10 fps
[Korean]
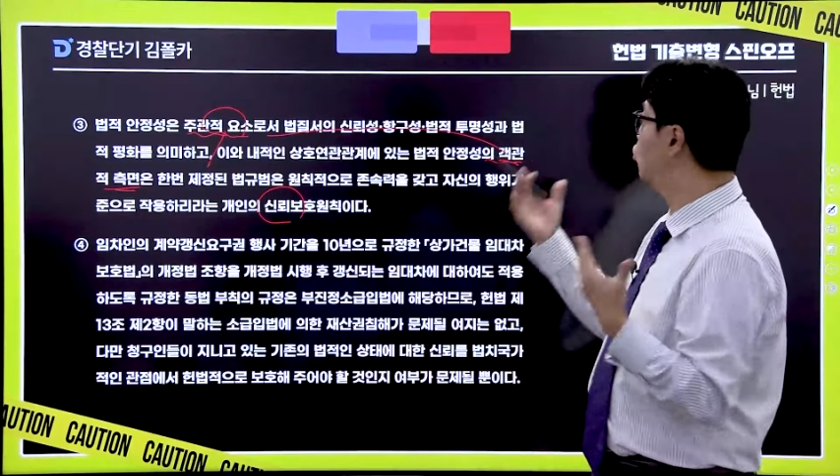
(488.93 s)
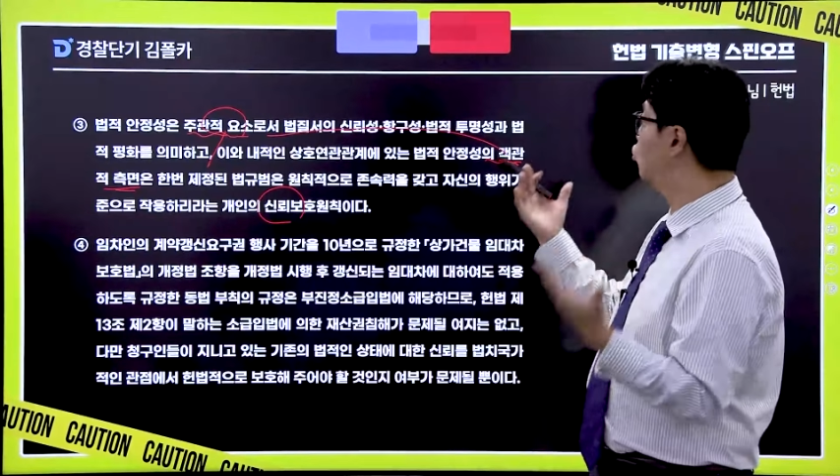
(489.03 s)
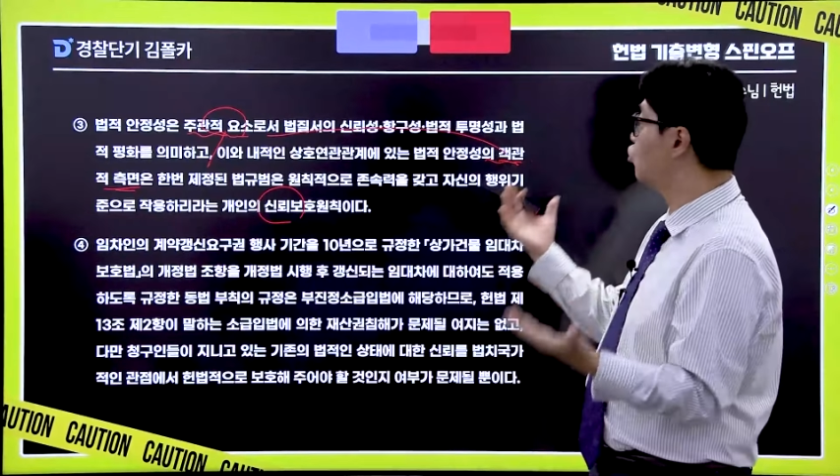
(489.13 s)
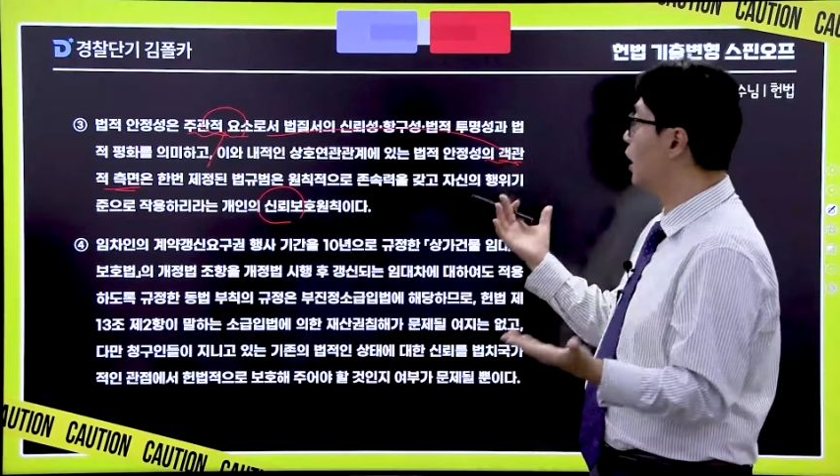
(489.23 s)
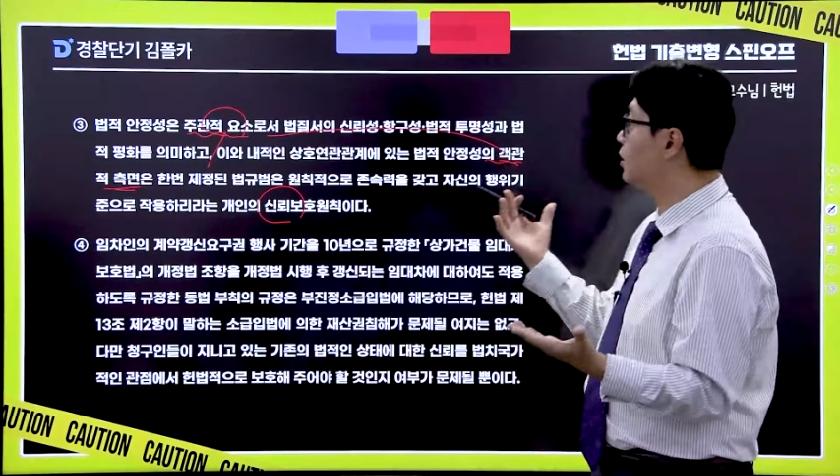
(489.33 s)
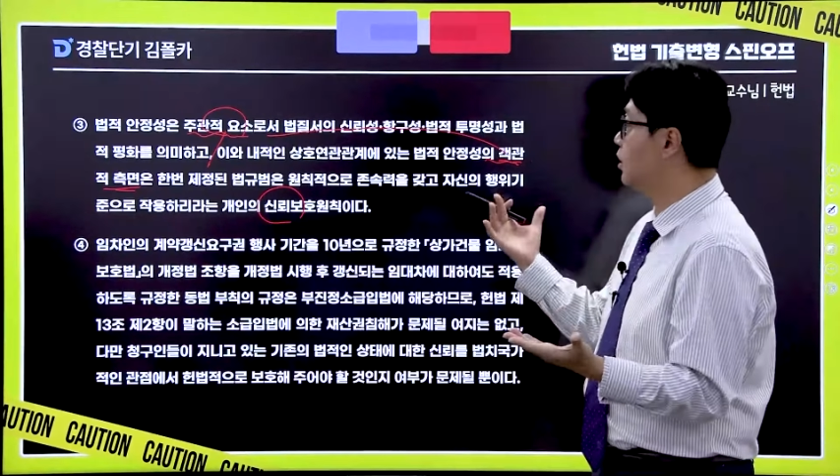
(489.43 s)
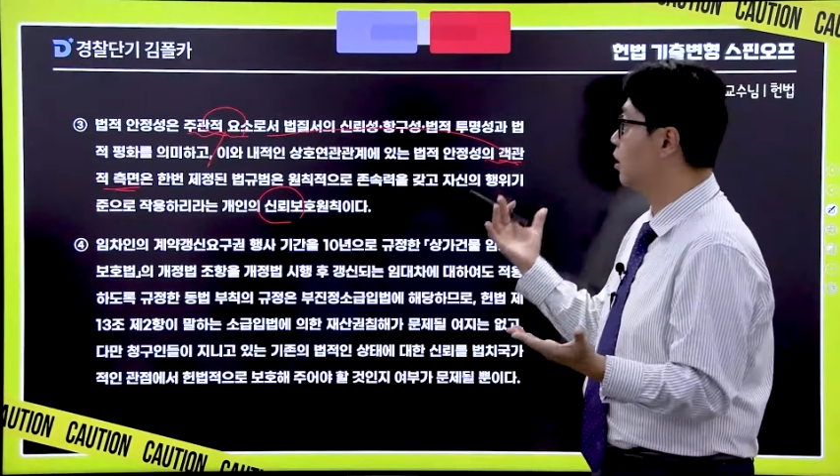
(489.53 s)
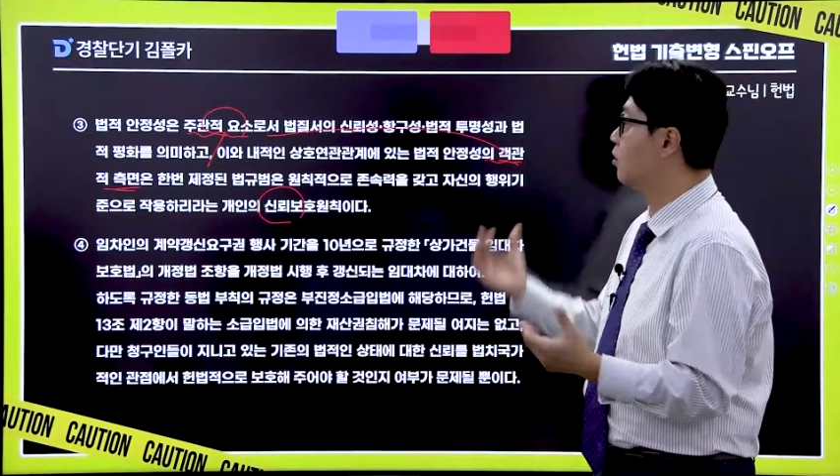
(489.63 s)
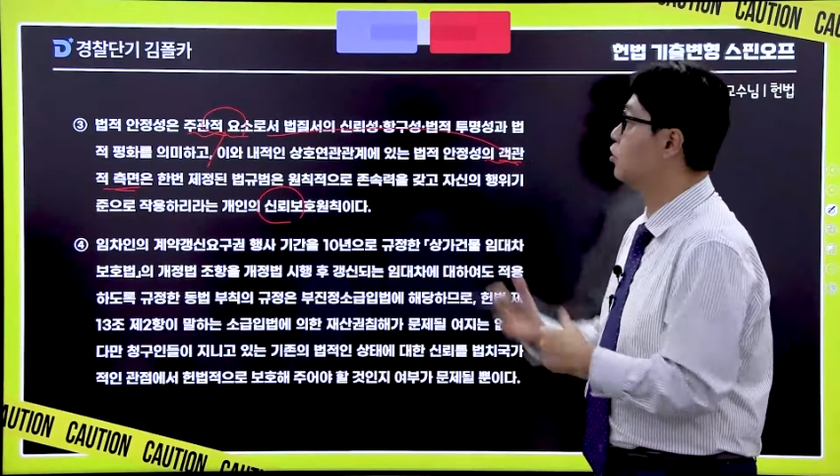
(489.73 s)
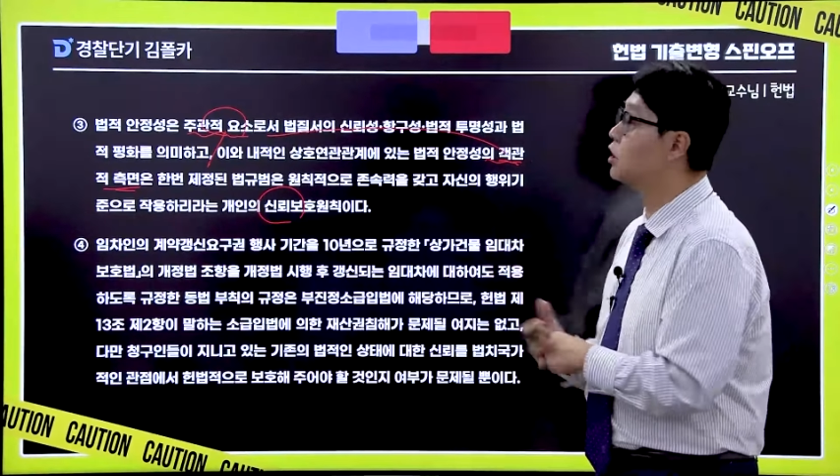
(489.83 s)

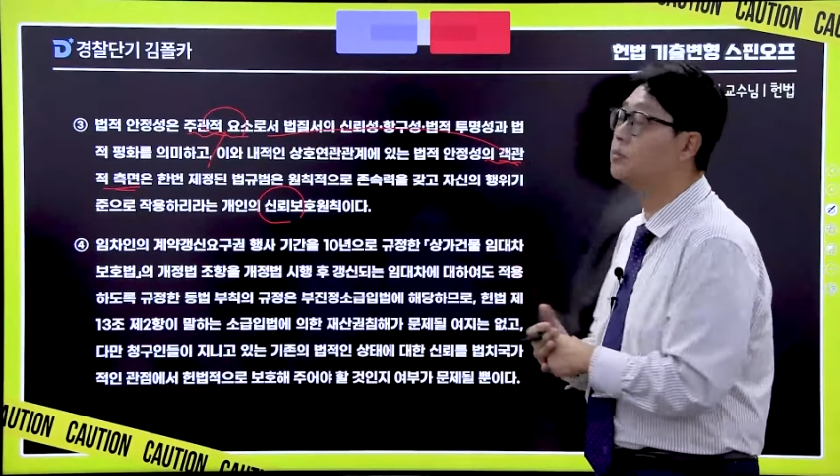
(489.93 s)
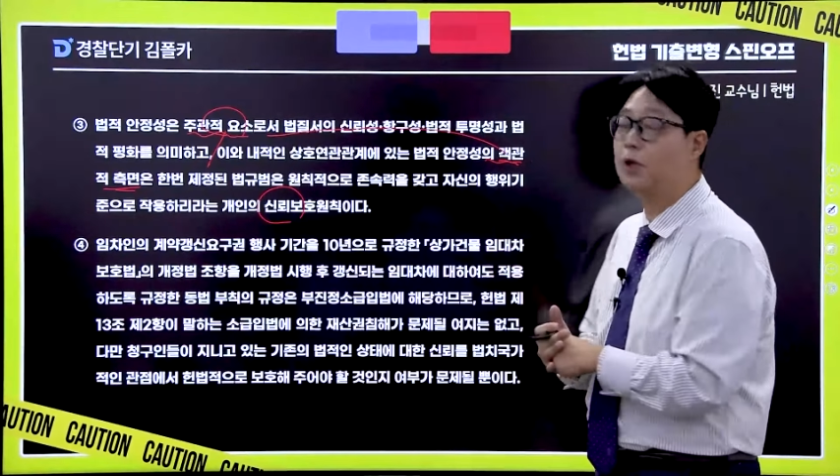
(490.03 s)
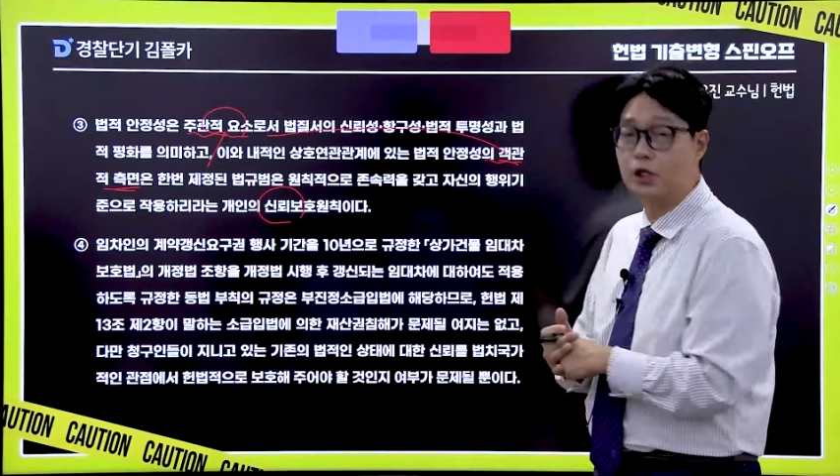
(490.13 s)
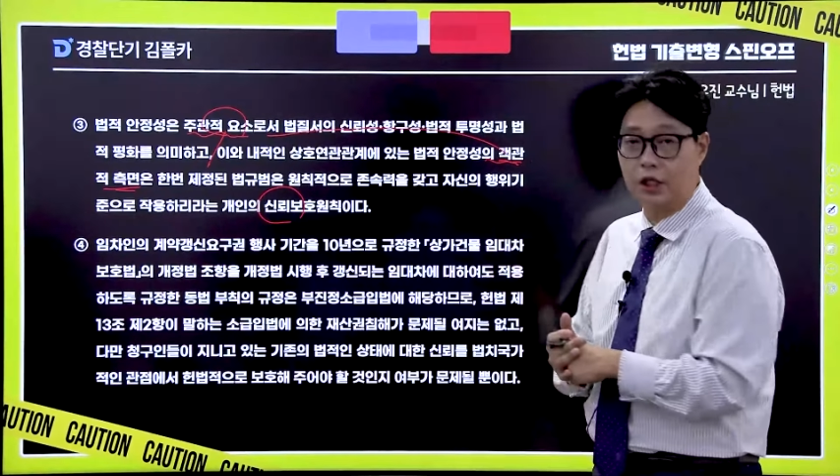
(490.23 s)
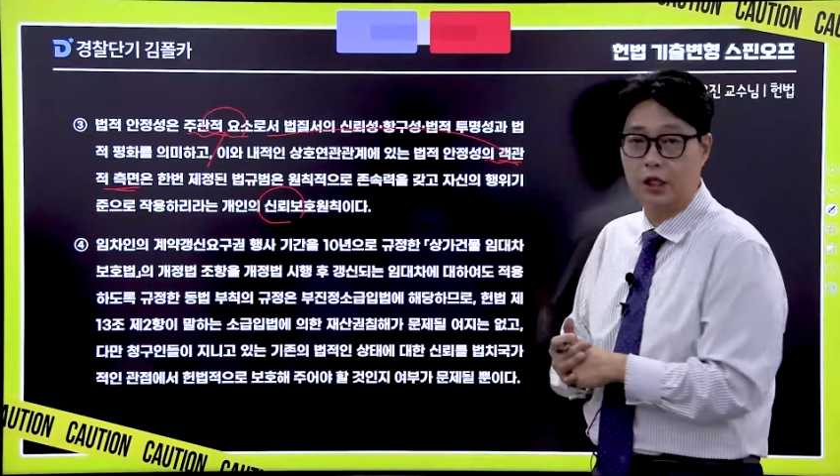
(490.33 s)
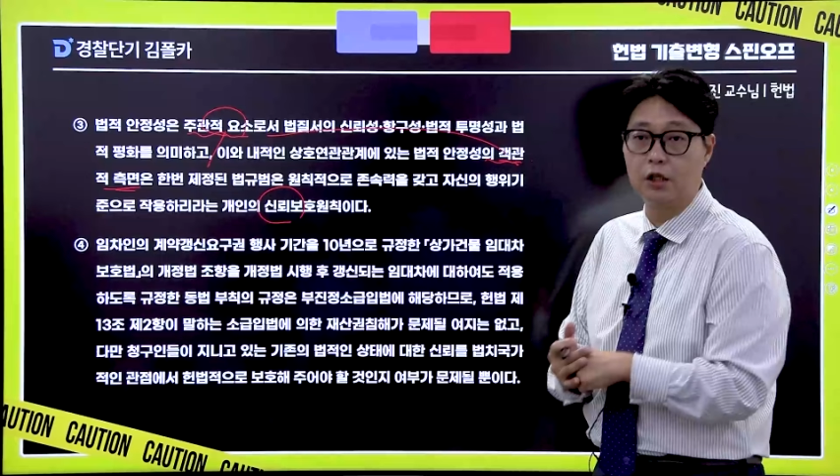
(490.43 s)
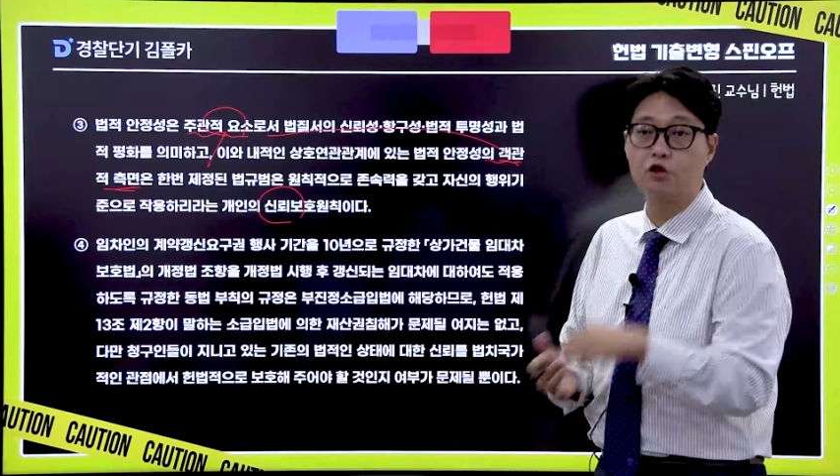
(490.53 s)
주관적 측면이